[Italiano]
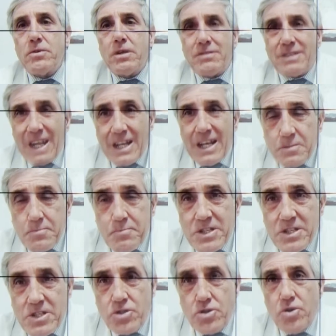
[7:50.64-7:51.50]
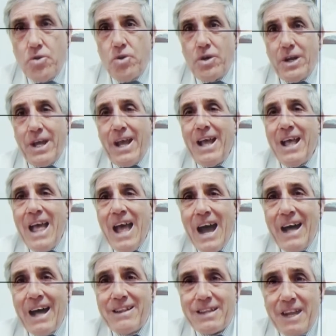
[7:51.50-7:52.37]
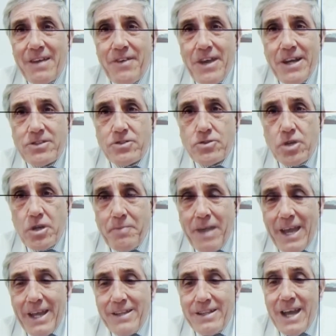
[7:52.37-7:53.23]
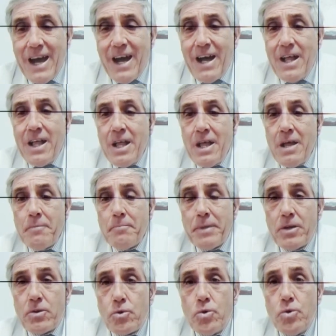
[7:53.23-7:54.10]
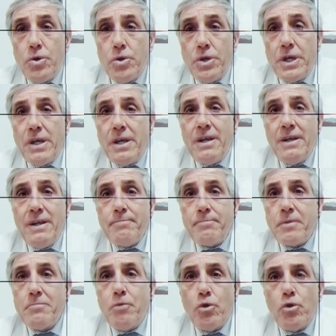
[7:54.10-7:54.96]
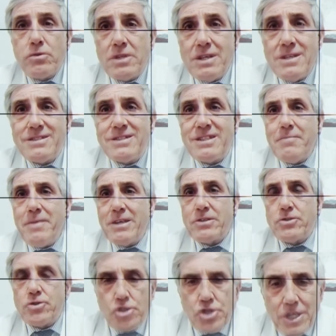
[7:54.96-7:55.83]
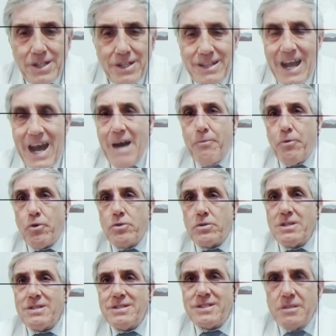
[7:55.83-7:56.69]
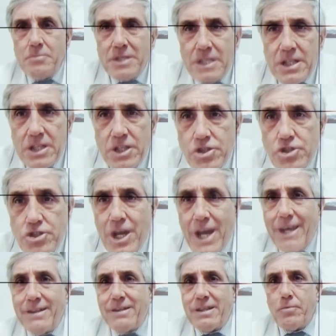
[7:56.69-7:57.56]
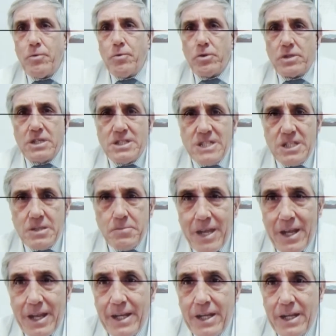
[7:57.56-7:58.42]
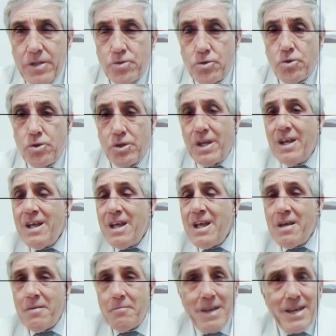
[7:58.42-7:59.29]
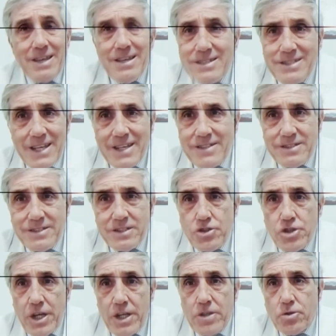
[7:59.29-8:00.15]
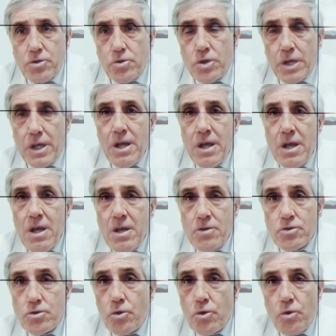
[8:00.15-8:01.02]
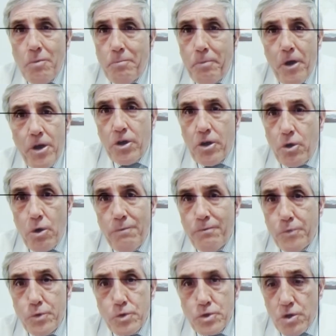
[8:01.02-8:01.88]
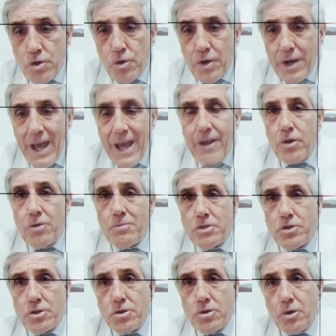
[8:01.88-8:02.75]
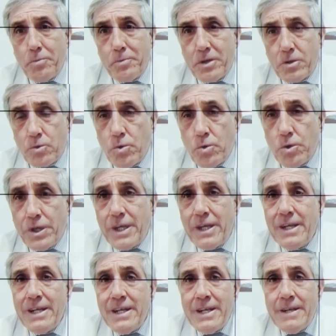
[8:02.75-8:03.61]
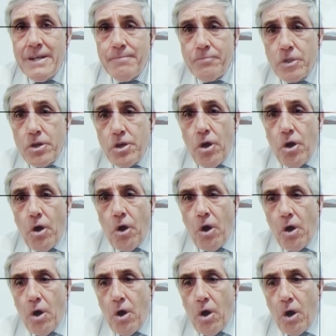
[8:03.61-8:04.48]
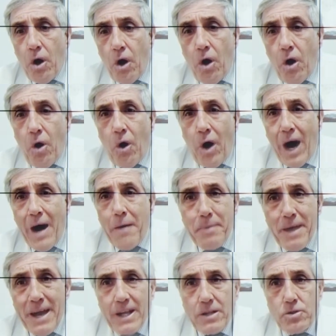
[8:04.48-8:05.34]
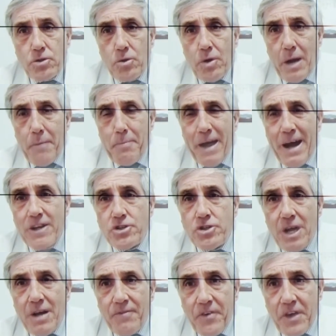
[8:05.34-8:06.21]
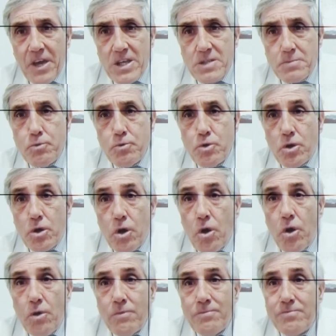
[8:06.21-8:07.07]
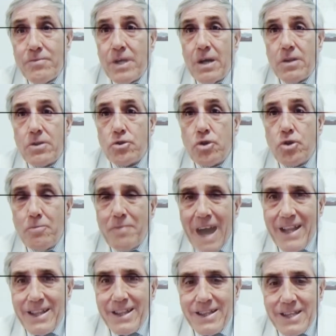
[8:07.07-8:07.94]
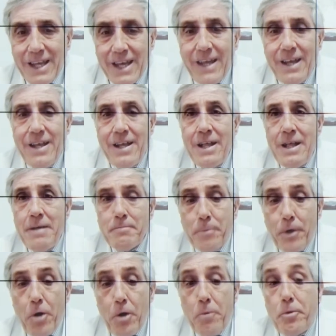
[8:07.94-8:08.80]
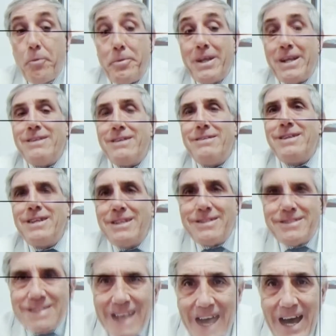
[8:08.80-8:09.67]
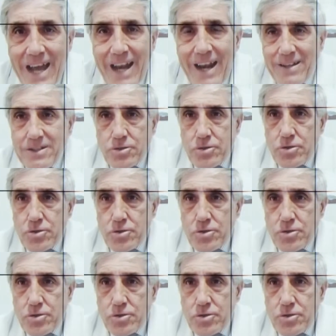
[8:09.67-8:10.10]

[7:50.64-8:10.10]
eh, trasmissione attraverso i media, per cui moltissime società, moltissimi dirigenti, moltissimi allenatori, ma gli stessi genitori sono un in confusione. Ecco il motivo per cui io ho aperto una pagina Facebook con domande proprio per indirizzare le